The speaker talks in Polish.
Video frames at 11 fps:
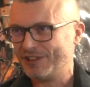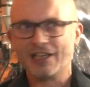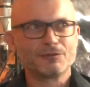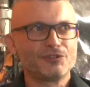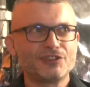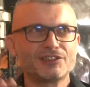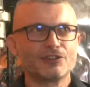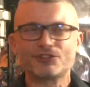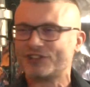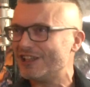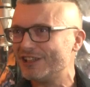Mhm. Jakby wszyscy
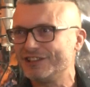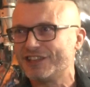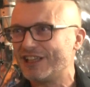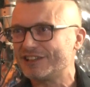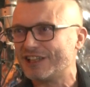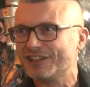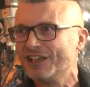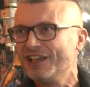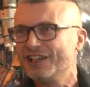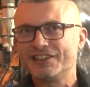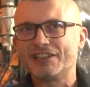oszaleli teraz tak
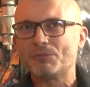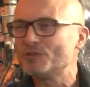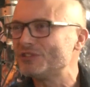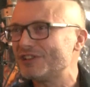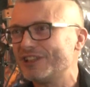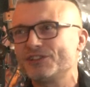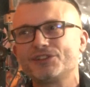na punkcie tego,